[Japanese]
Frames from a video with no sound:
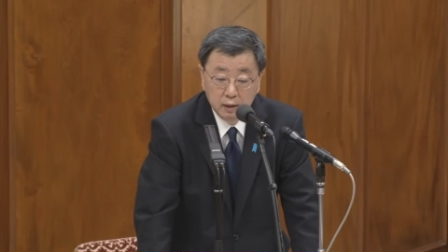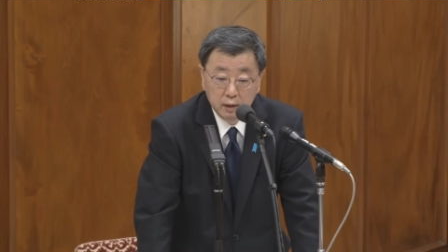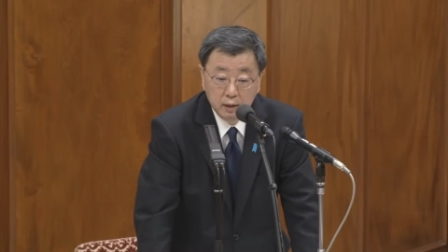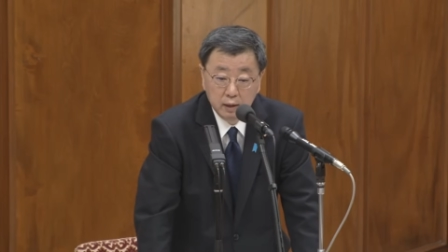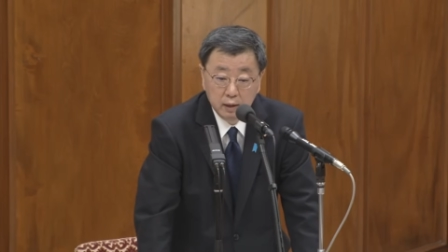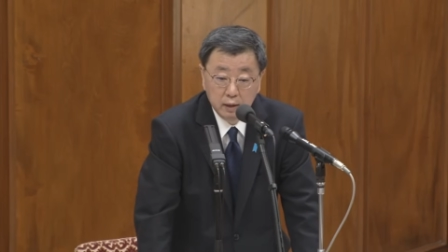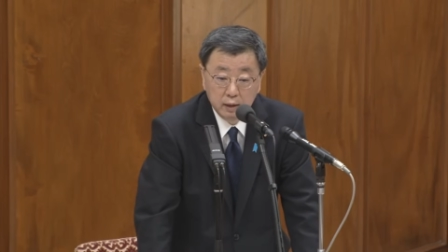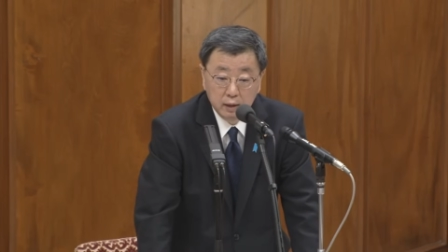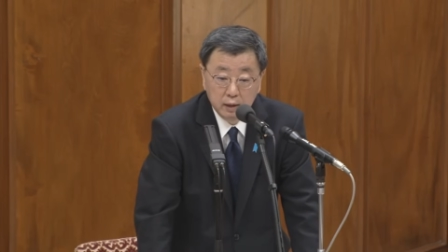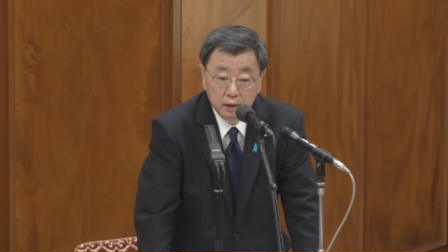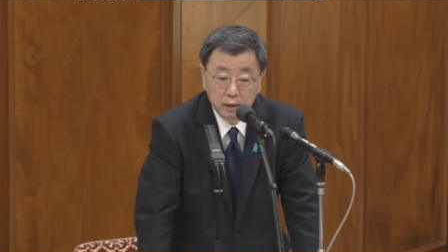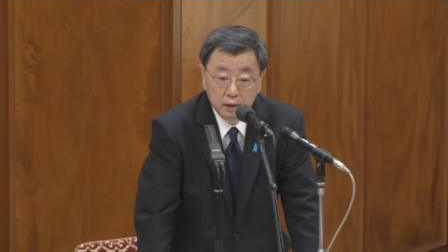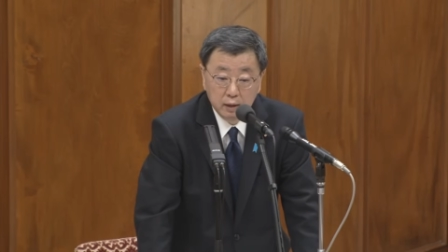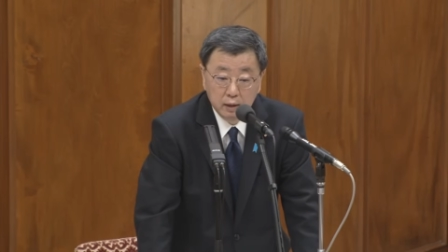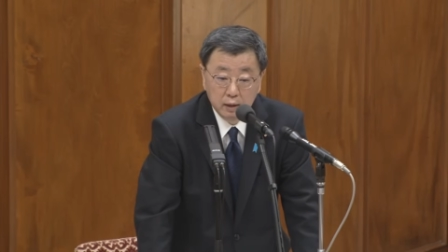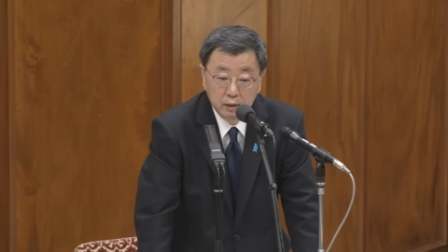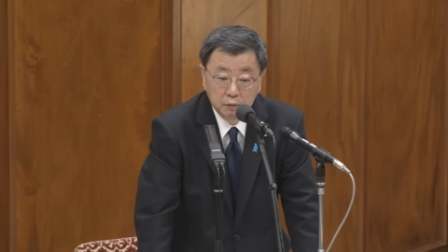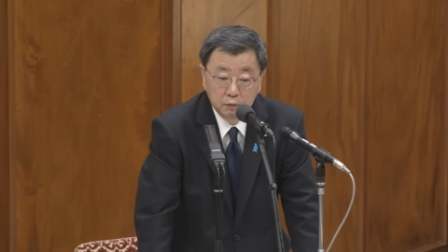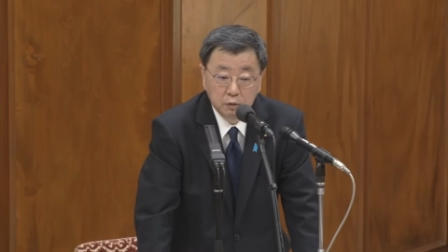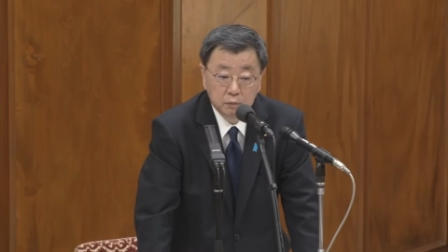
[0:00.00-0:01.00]
まあ、ですの
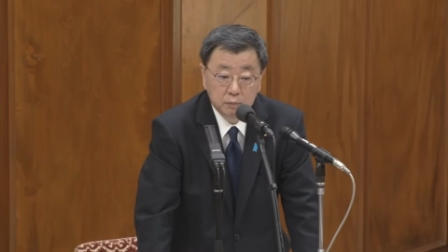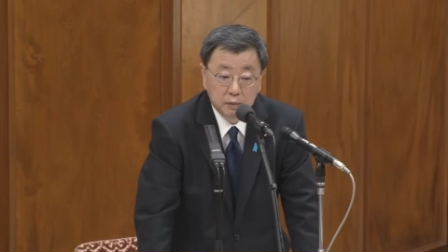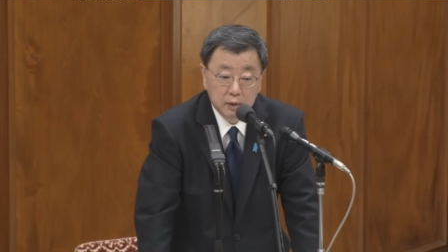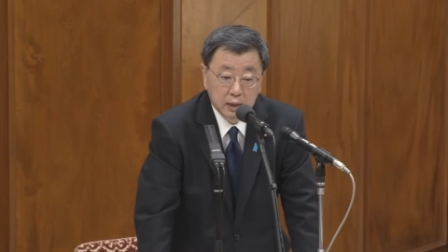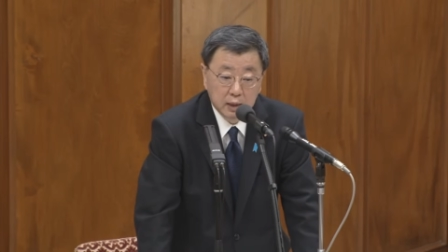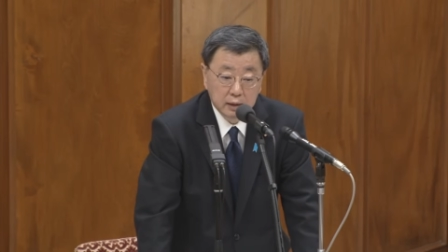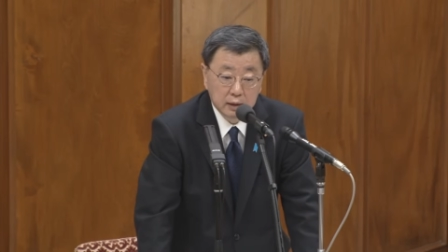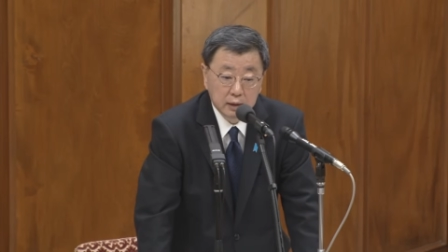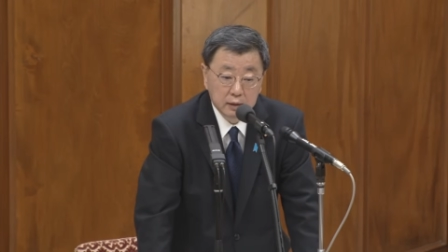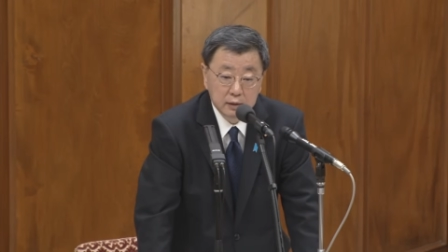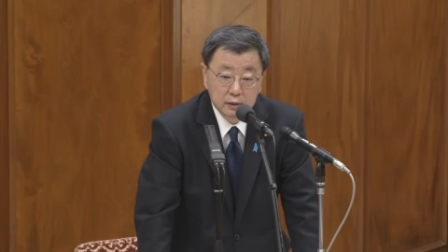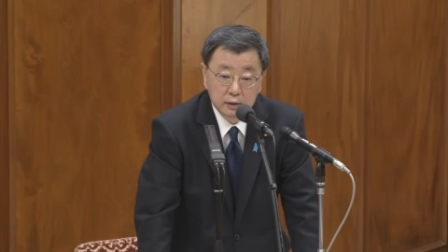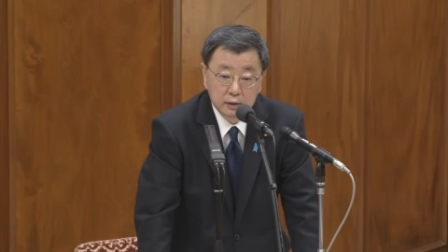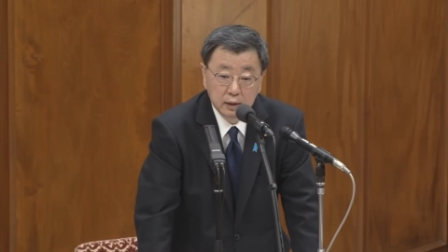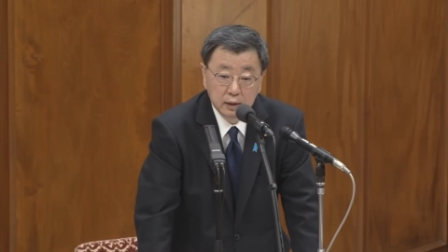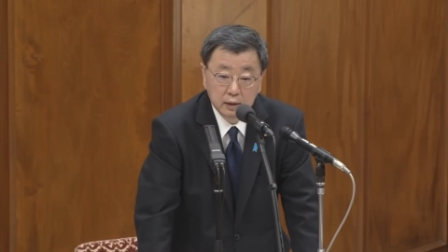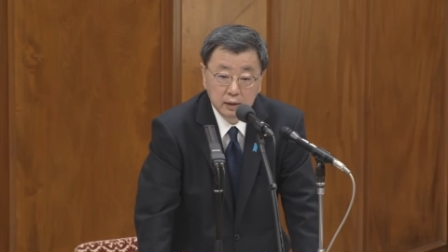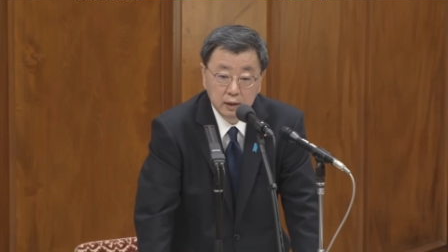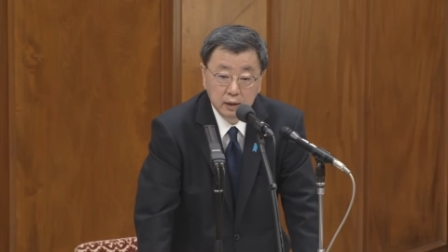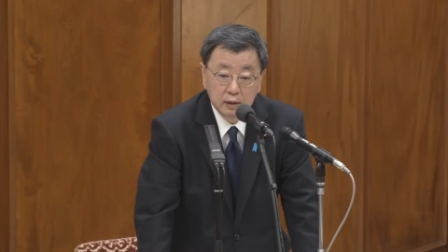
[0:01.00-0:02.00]
で、最終
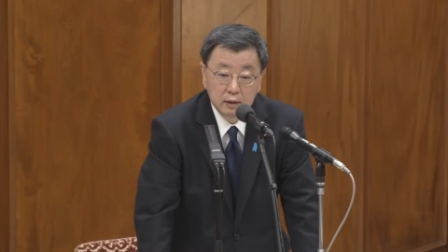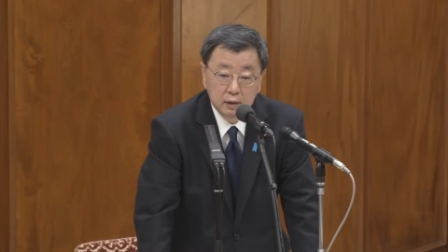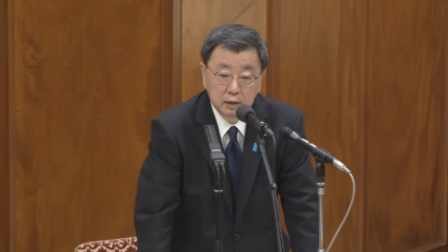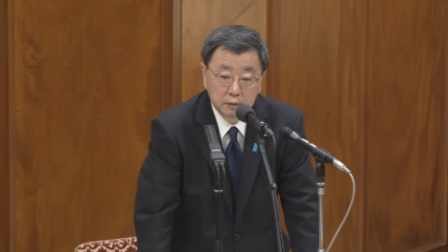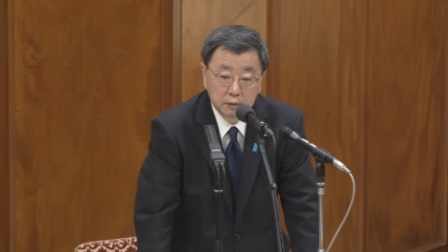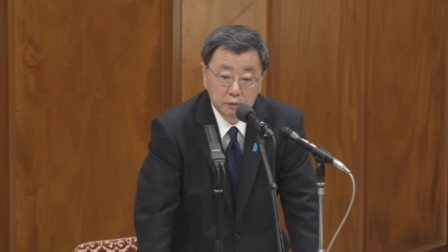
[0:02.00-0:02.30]
的にです